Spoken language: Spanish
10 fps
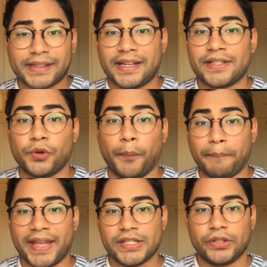tiene
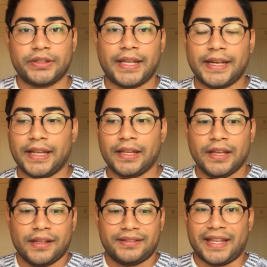suspenso, tiene,
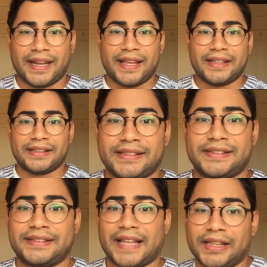tiene
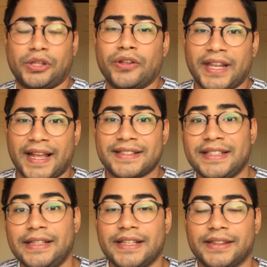saltos de la
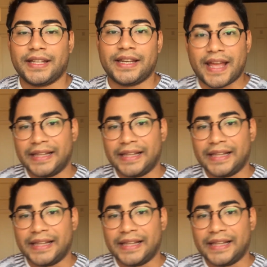silla, tiene